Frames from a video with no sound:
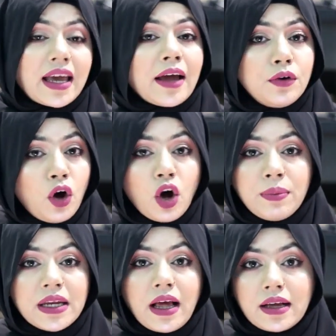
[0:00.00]
কেন
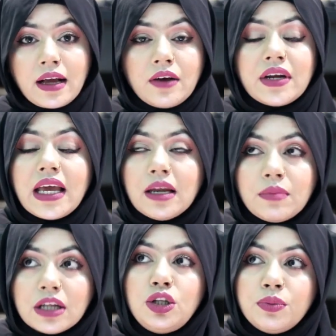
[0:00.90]
হবে না কারণ এর
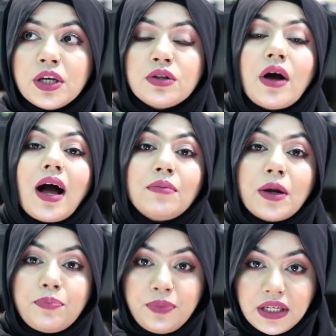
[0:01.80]
মাধ্যমেই তো
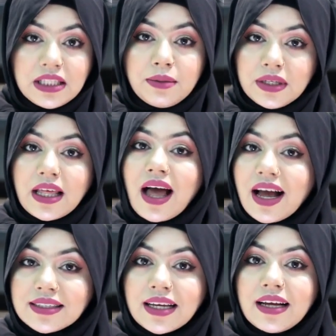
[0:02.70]
আমরা পৃথিবীতে
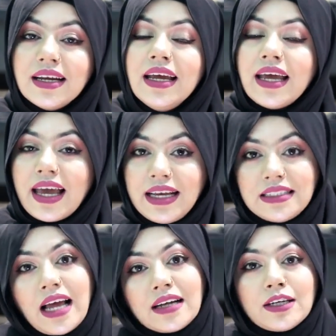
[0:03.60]
আসার এই
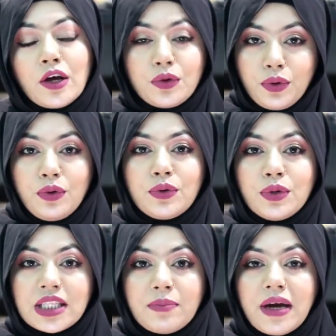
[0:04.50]
সারটা গ্রহণ
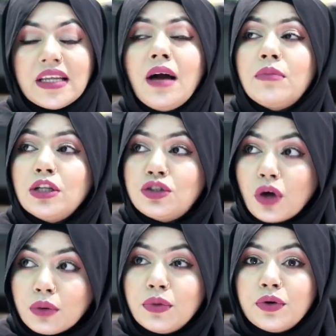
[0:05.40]
করতে পারি আমরা
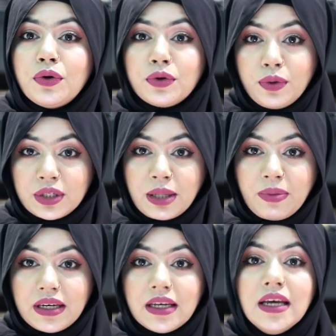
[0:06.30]
জন্মগ্রহণ করতে
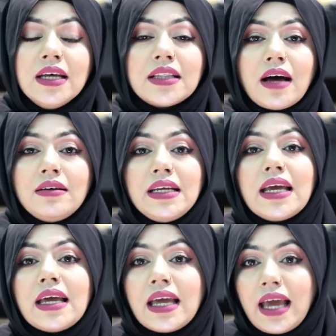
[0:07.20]
পারি তাহলে
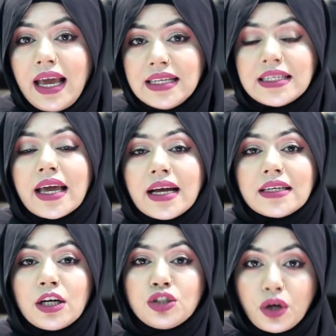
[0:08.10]
এই
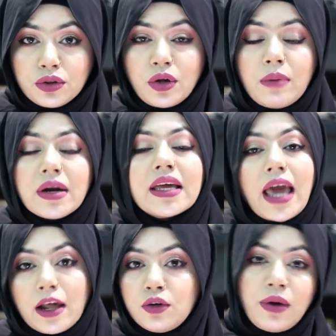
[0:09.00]
জায়গাটার যত্ন আমরা
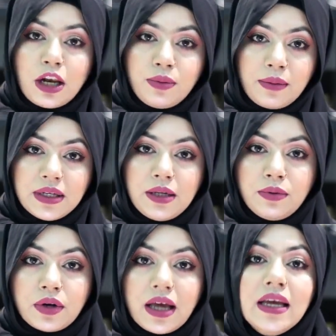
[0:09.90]
কেন ভালোভাবে
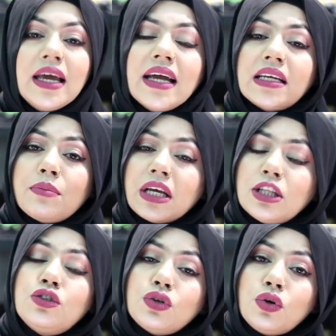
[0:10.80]
নিব না এটা
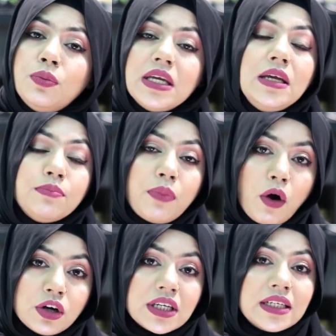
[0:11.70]
মেয়েদের জন্য খুবই
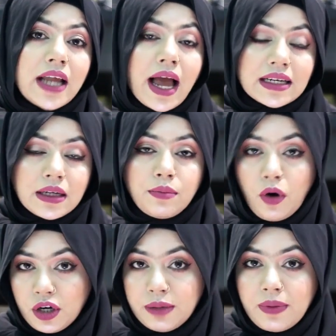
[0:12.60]
ইম্পর্টেন্ট একটা
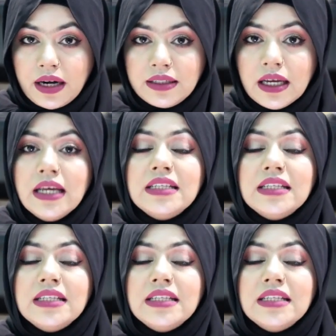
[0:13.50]
বডি পার্ট